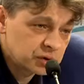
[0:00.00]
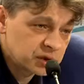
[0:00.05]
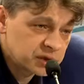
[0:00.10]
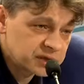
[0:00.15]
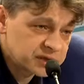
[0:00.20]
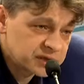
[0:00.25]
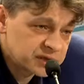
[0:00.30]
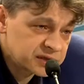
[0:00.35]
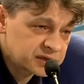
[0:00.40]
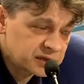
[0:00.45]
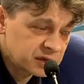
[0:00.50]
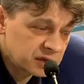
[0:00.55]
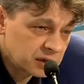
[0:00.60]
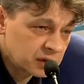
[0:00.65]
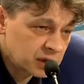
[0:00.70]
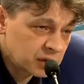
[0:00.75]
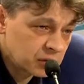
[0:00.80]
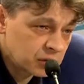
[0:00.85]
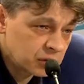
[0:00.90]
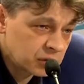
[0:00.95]
касается
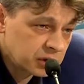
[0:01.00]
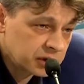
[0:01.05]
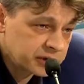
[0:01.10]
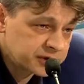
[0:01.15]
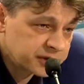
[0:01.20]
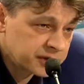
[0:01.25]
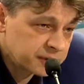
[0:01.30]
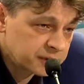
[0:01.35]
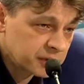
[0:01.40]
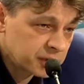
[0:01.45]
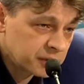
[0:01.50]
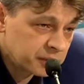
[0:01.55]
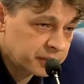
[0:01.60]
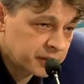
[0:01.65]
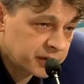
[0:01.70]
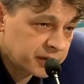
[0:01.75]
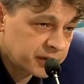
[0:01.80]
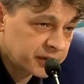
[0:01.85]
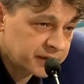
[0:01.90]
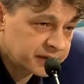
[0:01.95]
алкоголя, те
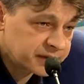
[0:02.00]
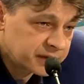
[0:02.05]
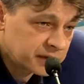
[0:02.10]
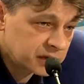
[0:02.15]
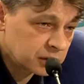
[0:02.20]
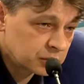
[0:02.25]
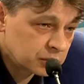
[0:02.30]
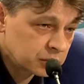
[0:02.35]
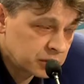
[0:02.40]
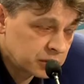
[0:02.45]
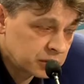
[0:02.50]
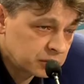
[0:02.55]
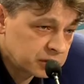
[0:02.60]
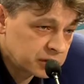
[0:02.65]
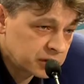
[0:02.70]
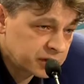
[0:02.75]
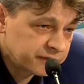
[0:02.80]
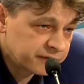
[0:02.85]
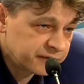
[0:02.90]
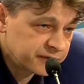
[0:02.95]
мероприятия, которые были
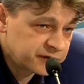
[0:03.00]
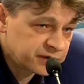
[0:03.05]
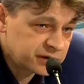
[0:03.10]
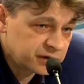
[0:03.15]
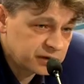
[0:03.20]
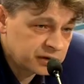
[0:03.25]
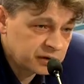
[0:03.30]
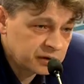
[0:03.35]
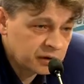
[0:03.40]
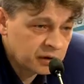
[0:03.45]
введены,